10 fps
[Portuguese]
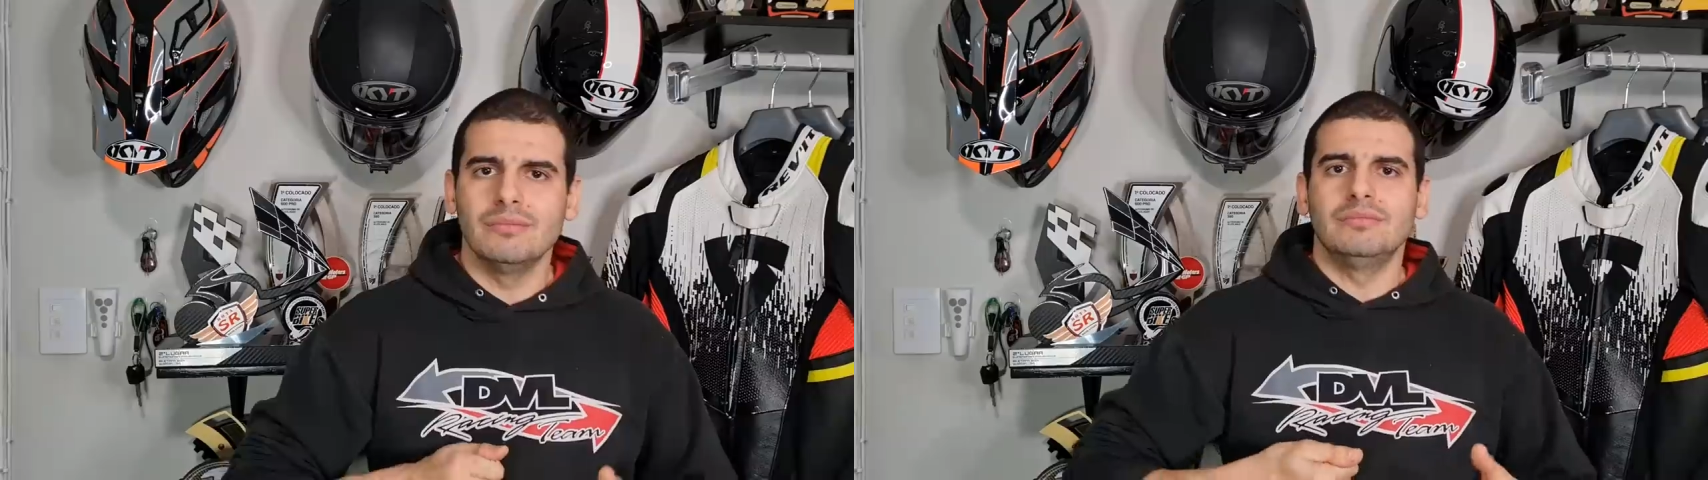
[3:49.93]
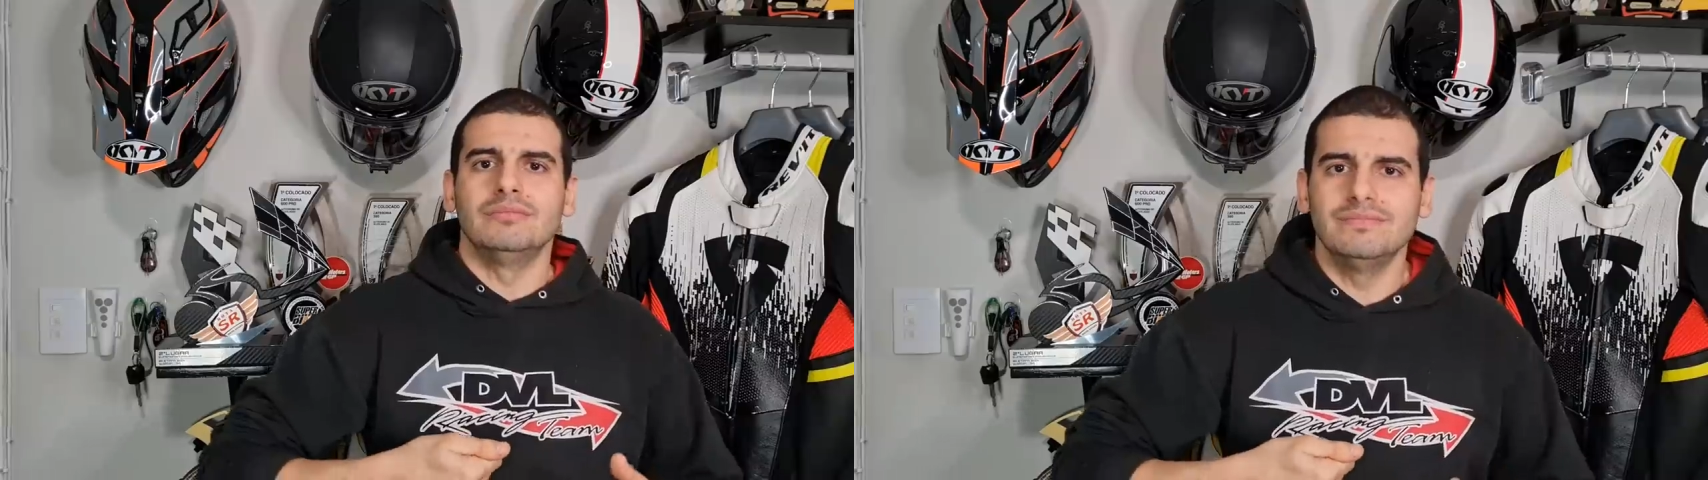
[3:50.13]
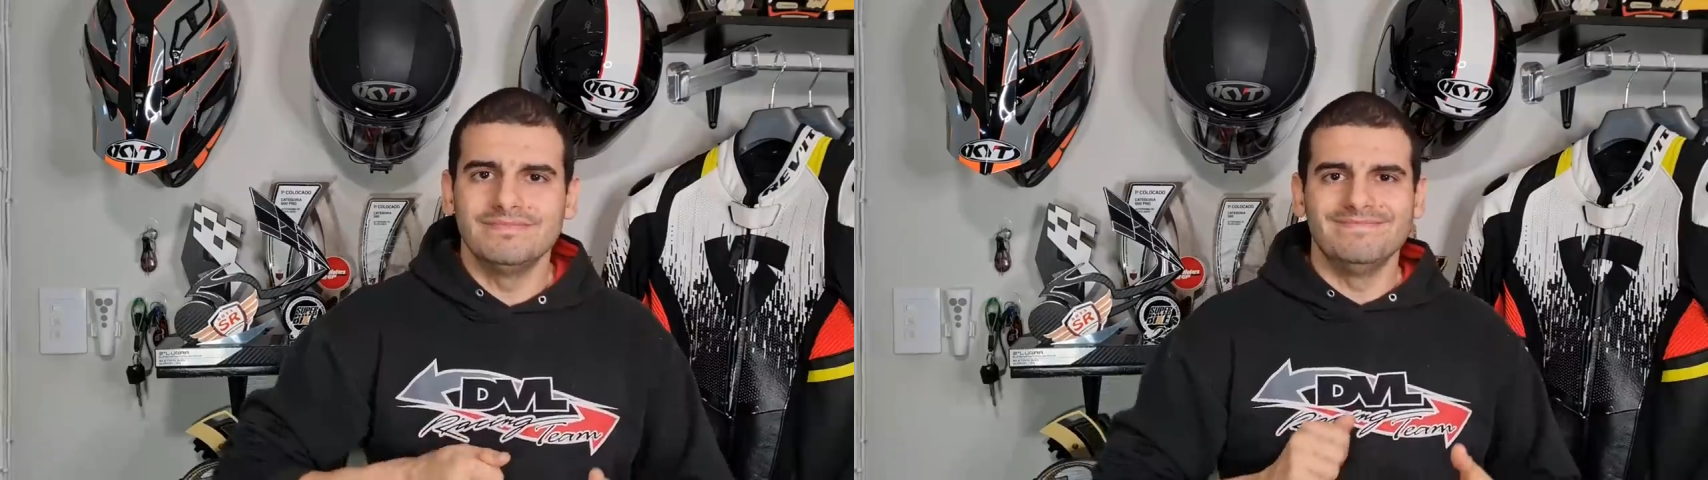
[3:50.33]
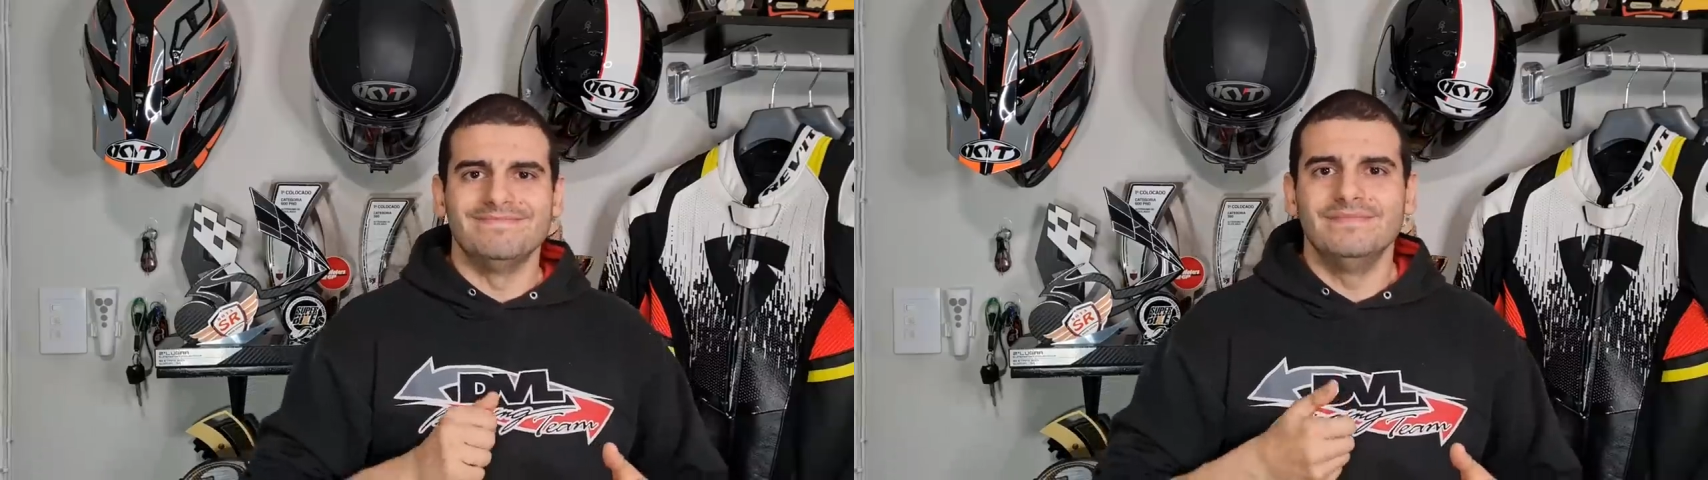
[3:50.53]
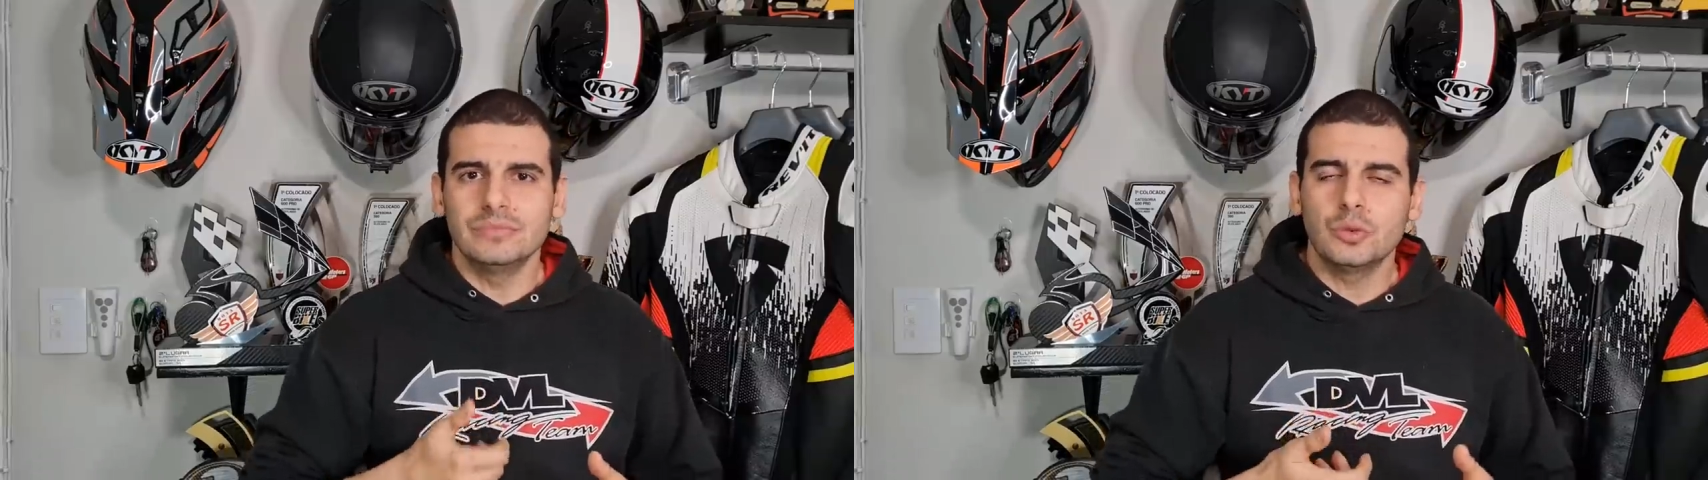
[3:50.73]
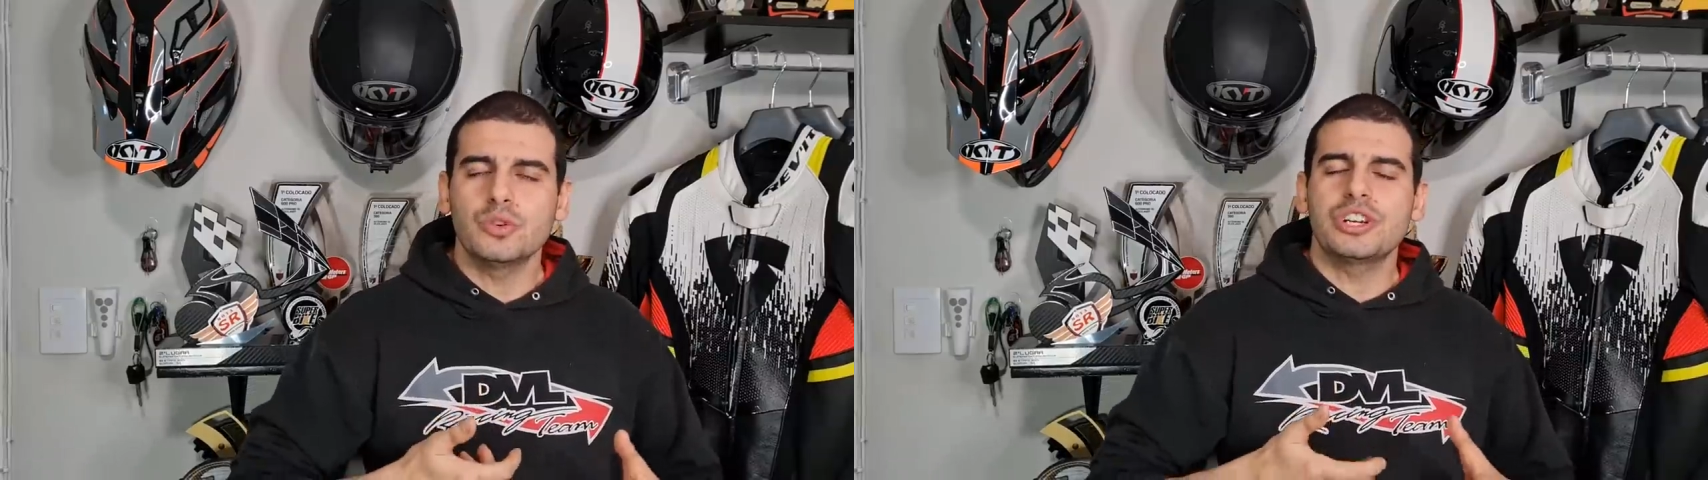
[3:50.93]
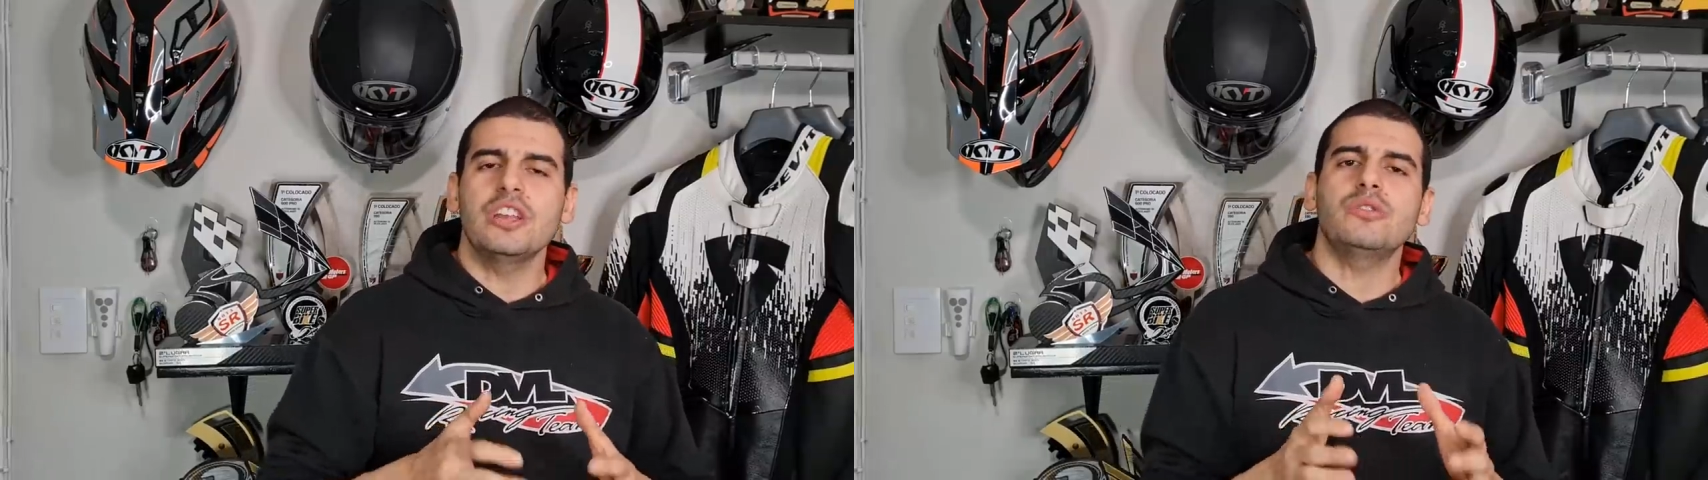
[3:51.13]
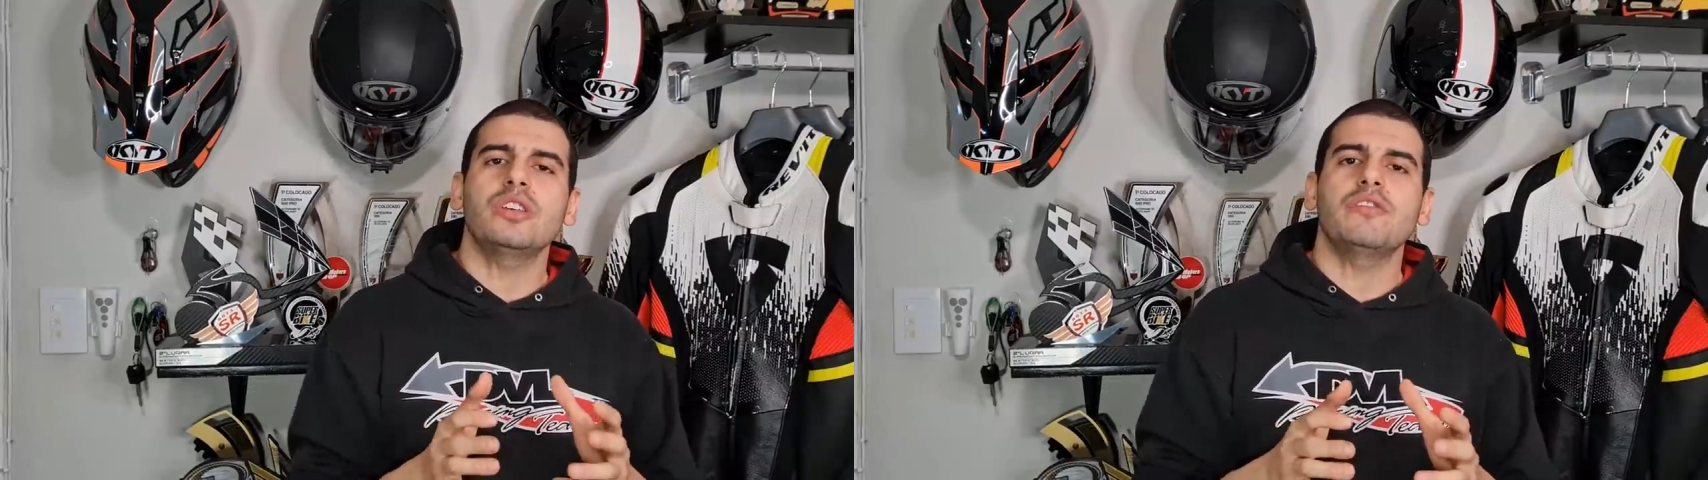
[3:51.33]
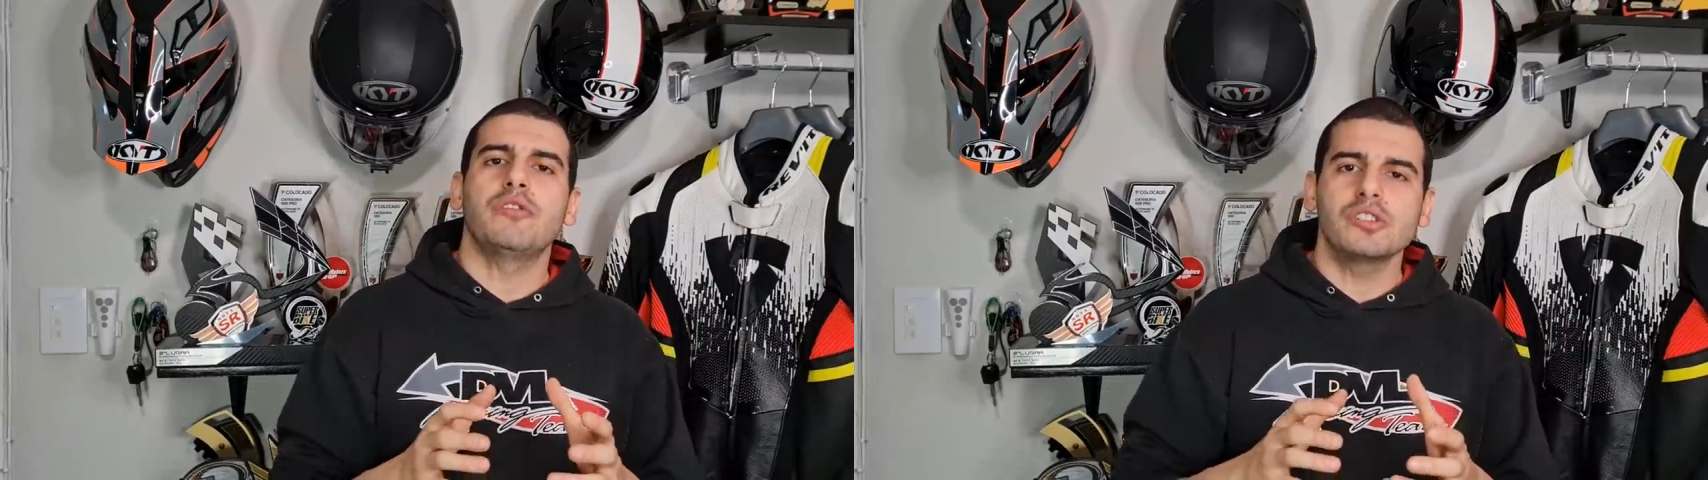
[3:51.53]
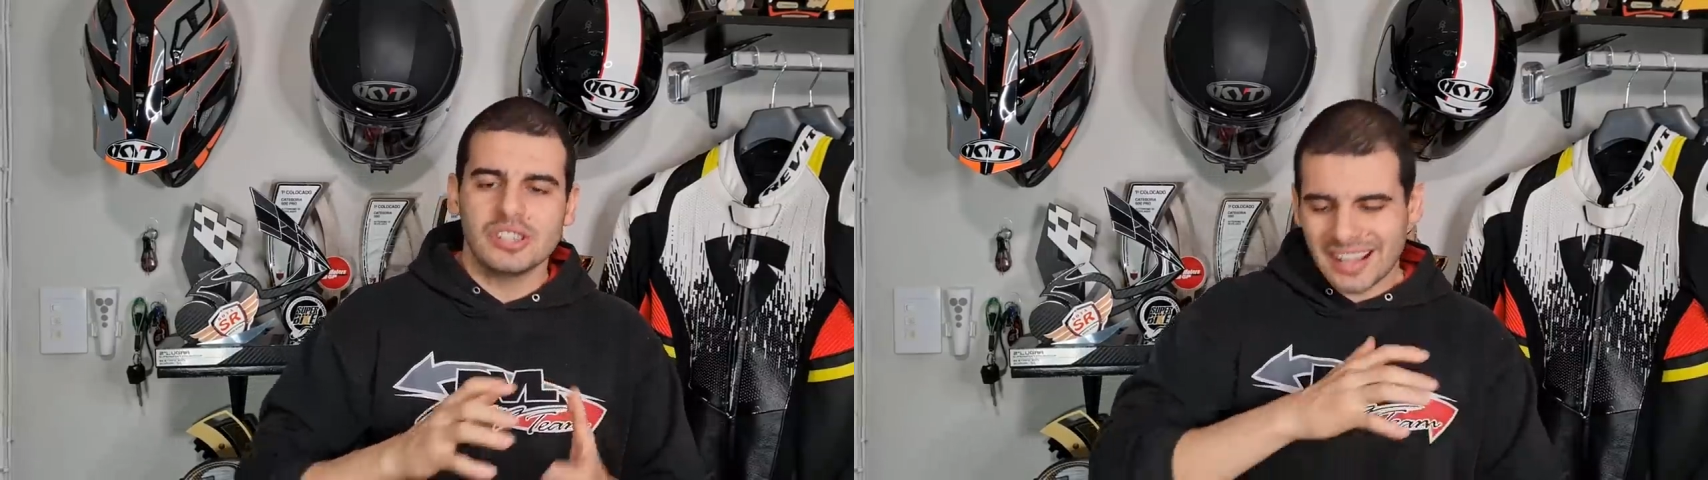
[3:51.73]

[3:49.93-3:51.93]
Hum, hum, hum, hum, de um jeito que fosse